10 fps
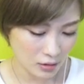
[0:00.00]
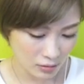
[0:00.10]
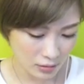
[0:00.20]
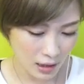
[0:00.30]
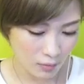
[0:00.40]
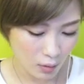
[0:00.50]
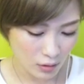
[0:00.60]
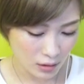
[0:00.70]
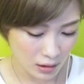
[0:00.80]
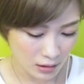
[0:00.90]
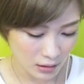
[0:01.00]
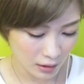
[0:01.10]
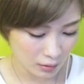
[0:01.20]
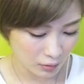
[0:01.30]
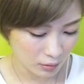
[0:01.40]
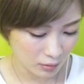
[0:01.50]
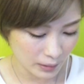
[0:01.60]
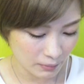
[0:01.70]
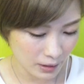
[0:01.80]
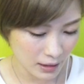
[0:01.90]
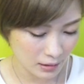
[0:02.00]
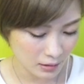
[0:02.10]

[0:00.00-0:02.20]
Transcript: 10連をしていきたいと思いま